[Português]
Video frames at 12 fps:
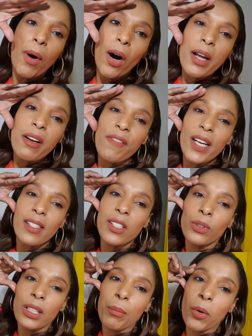bora fazer
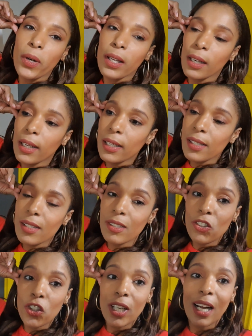um double cleansing,
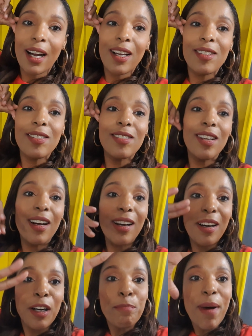tirar
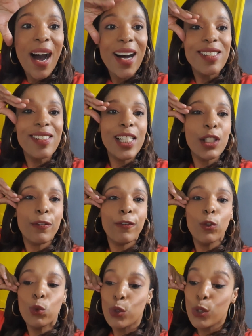essa base, esse
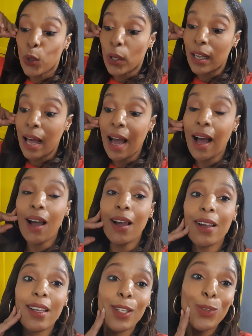filtro
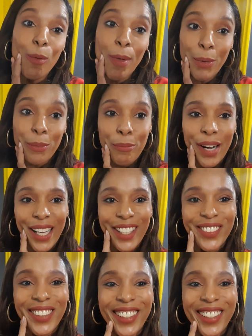solar e tomar um banho.